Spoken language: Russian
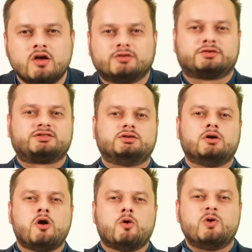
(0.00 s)
Слушайте,
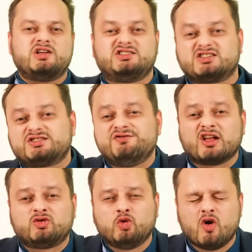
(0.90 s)
у этих
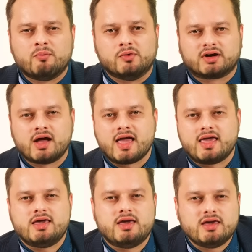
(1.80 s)
свядомых
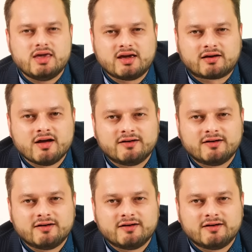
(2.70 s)
и их